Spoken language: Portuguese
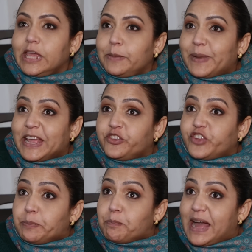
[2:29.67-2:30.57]
E para
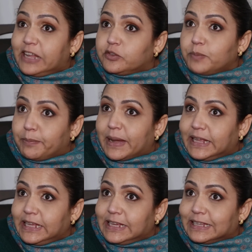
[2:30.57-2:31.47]
encher mais uma
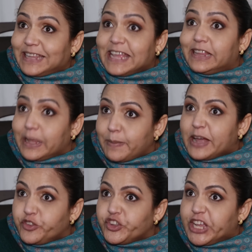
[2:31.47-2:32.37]
barriga, tem que ter
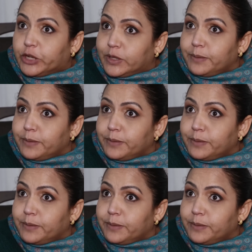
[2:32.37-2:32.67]
mais dinheiro